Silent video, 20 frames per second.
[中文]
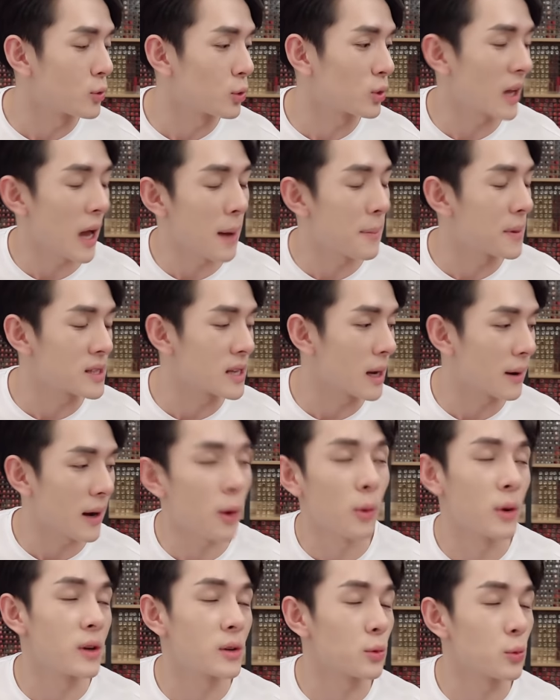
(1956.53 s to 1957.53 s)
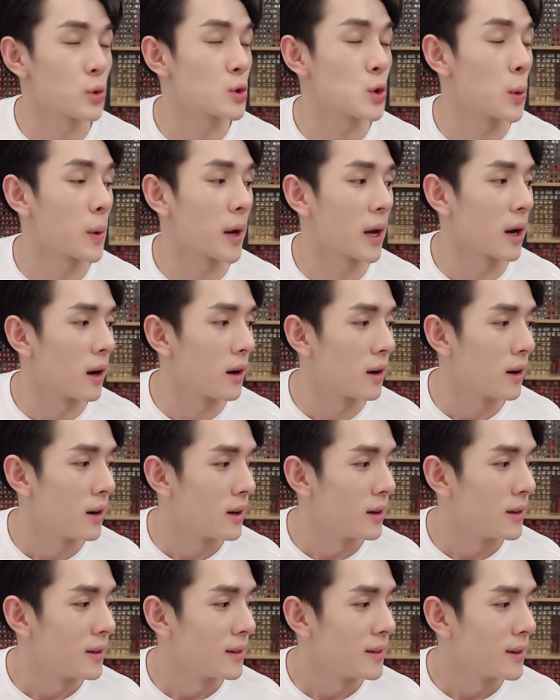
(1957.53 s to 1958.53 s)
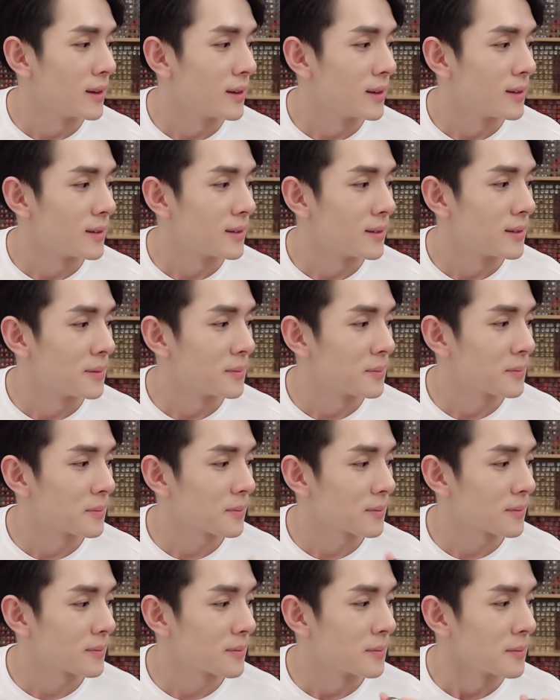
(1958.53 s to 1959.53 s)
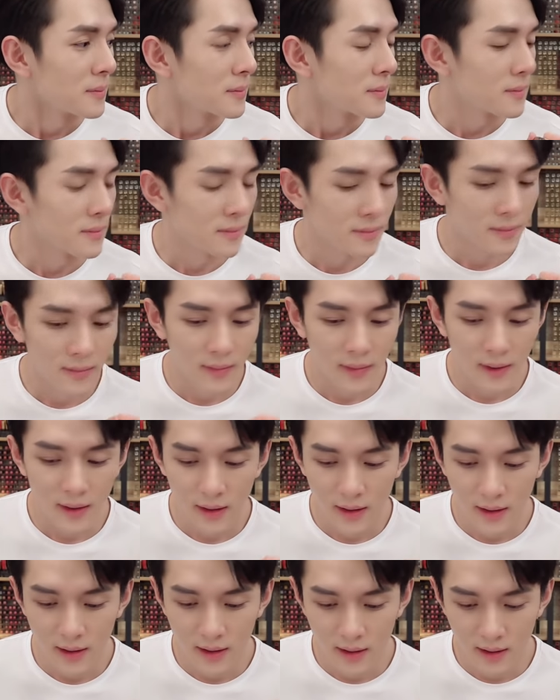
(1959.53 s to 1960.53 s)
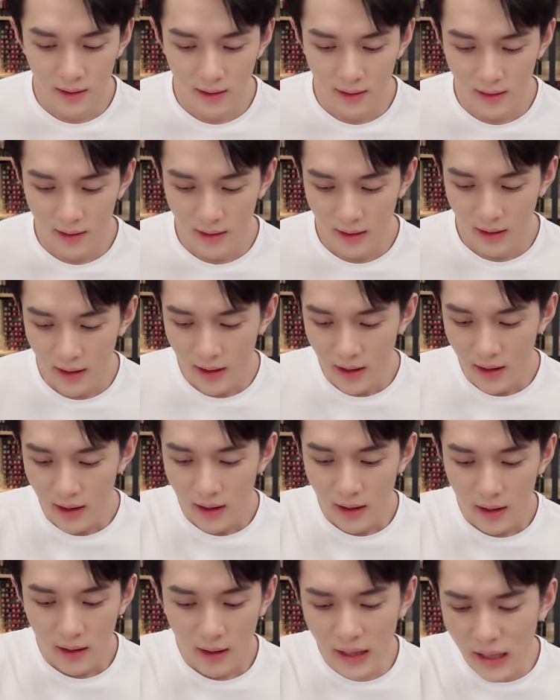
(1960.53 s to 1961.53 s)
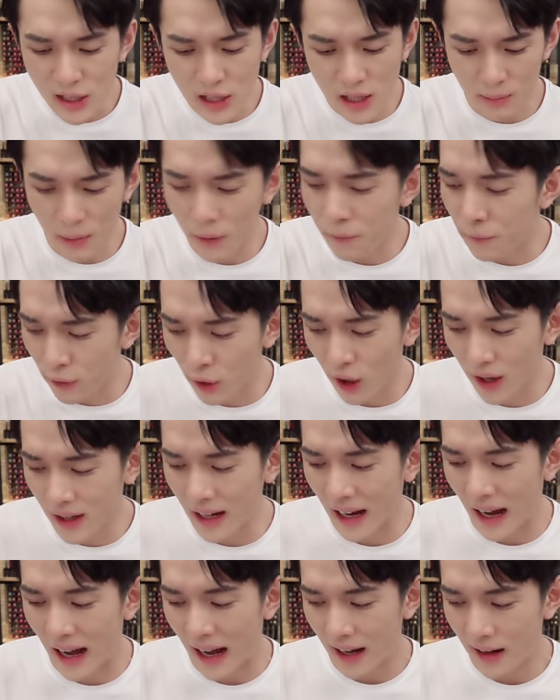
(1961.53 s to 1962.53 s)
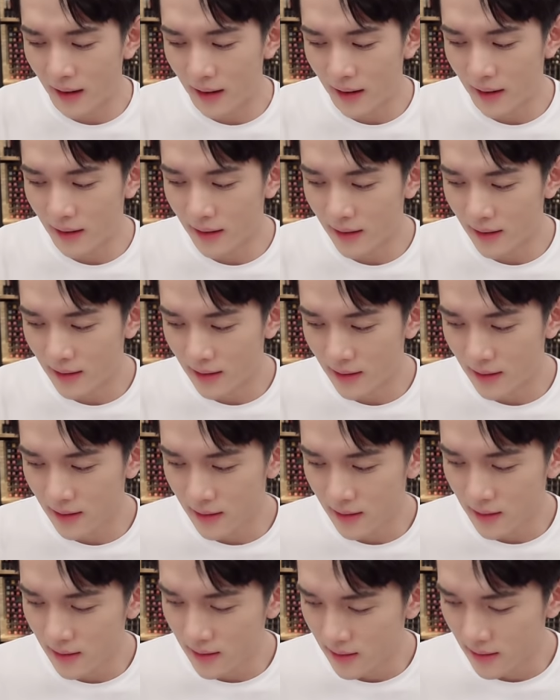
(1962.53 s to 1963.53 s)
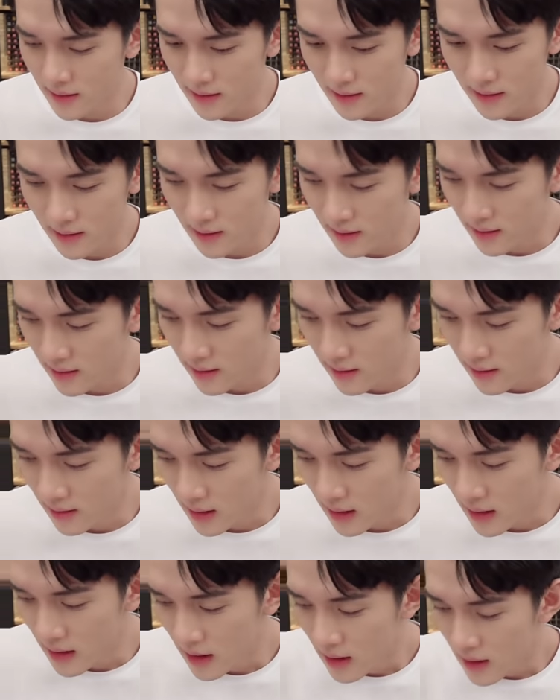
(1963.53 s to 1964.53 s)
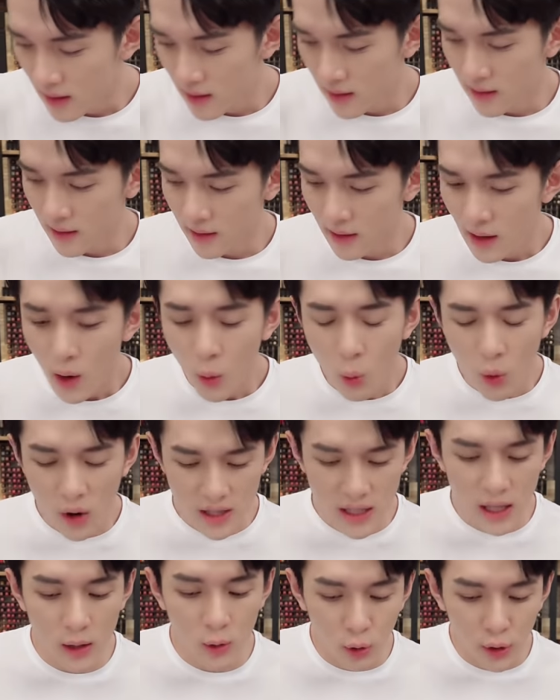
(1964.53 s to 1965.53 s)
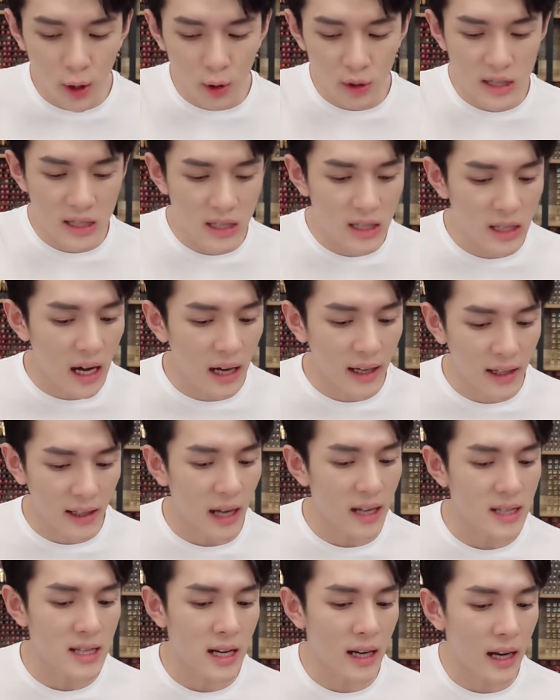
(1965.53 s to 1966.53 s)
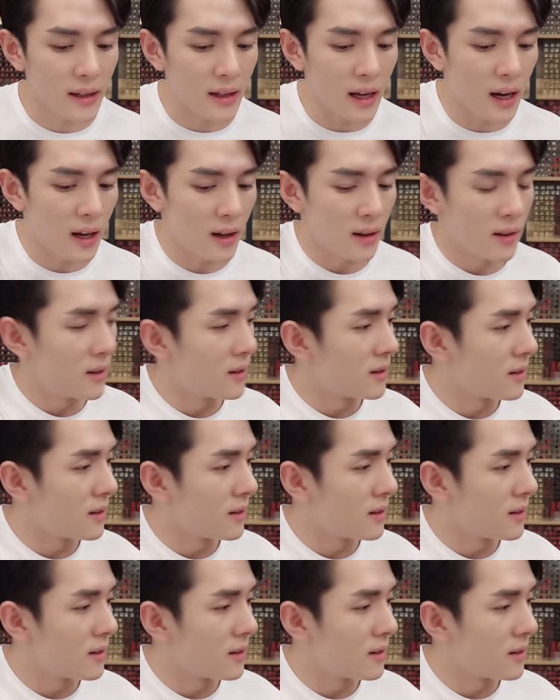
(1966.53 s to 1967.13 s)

如果大家没想看，我也无所谓。那你快立 vlog 啊！你就不敢立，立什么 vlog 啊？你就是说我要录几期，不然就是我先录六期啊，给大家看啊。